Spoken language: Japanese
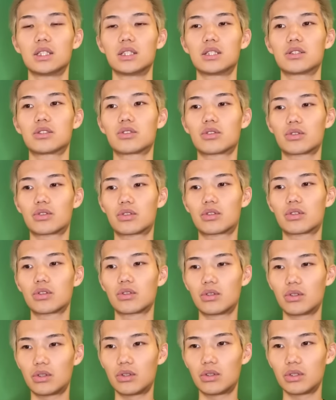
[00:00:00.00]
ちょっと
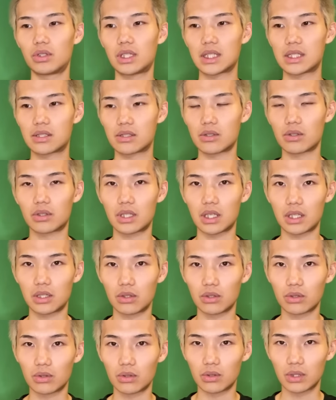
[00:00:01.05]
今日出す予定
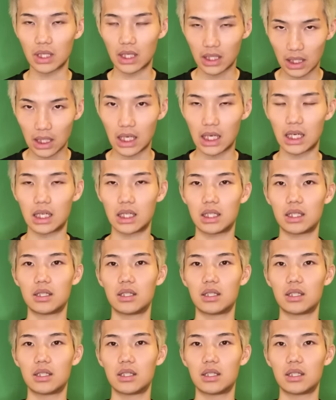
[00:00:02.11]
の動画が、